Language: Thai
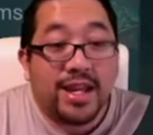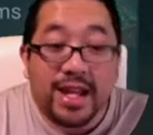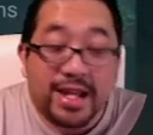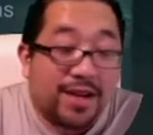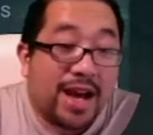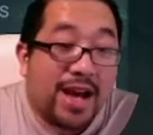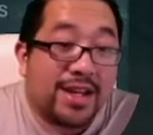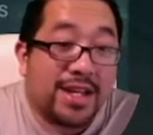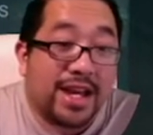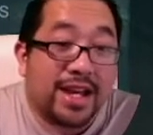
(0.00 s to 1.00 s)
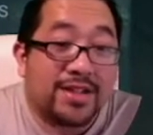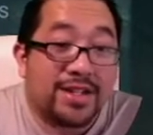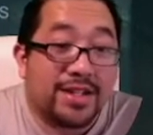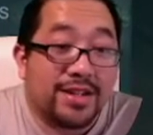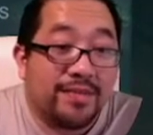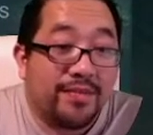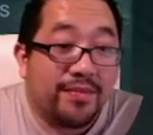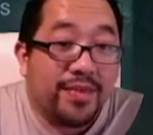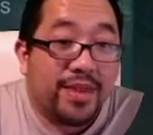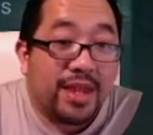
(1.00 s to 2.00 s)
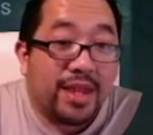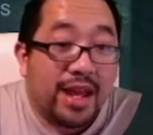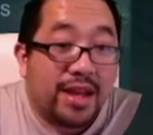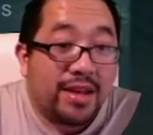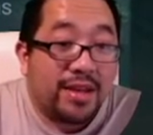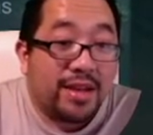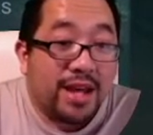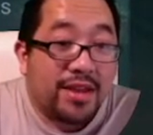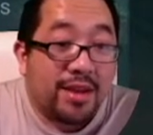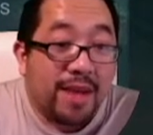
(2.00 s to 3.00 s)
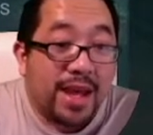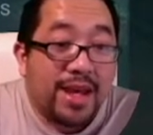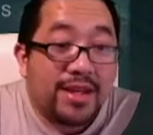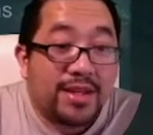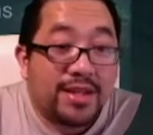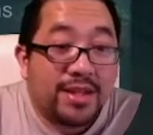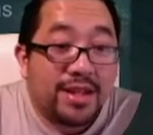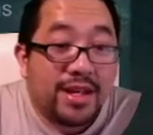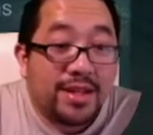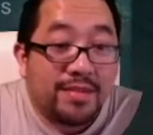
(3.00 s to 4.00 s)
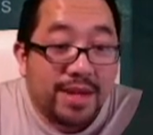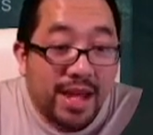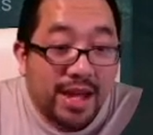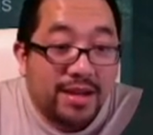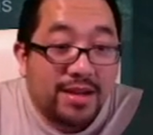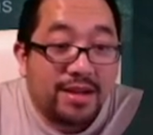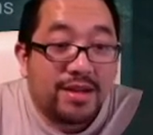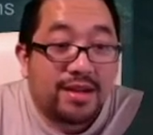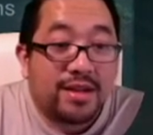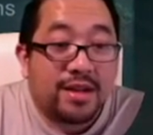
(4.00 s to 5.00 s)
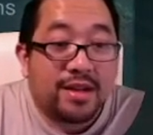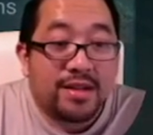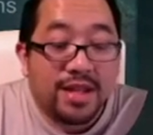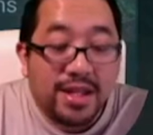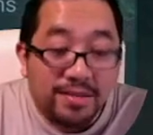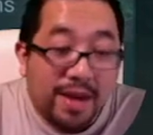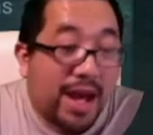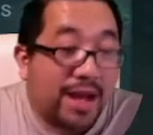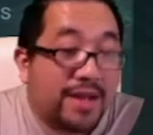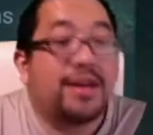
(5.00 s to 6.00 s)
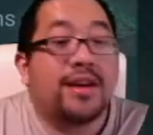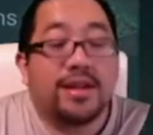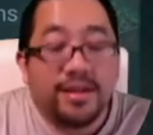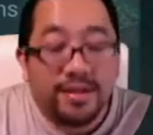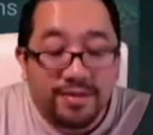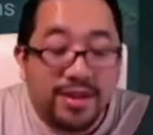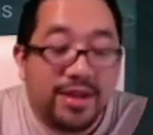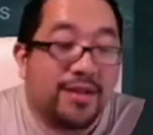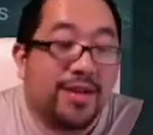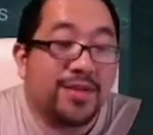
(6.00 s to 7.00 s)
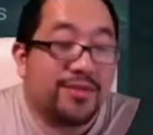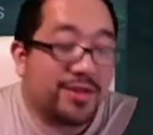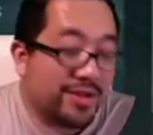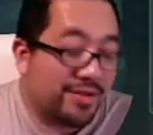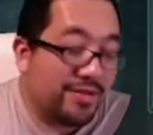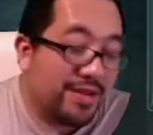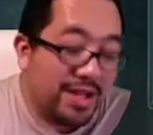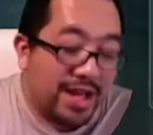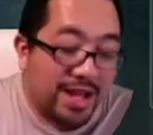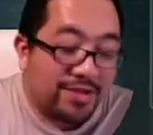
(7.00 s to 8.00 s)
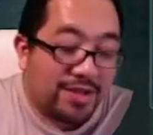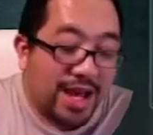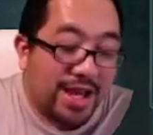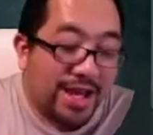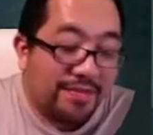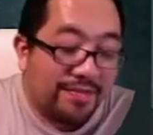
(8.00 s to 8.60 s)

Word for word: รียญเก้าการเนี่ยยังไงก็ซื้อฮะอันต่อไปฮะยี่สิบเหรียญยี่สิบบาทก็ถือว่าถูกอยู่ อันสุดท้ายครับ